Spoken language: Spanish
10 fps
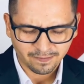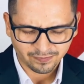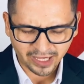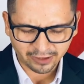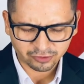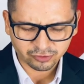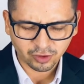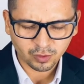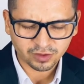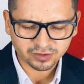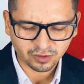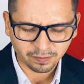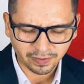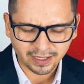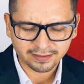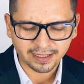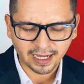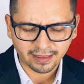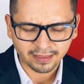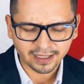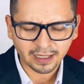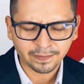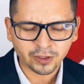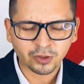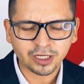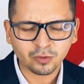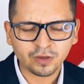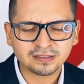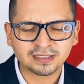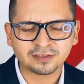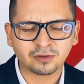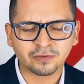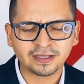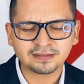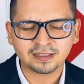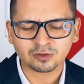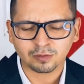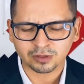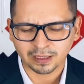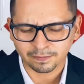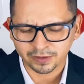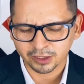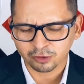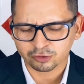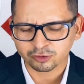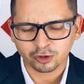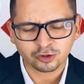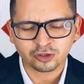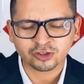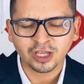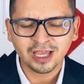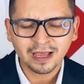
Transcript: Danos hoy nuestro pan de cada día, perdona nuestras ofensas como también nosotros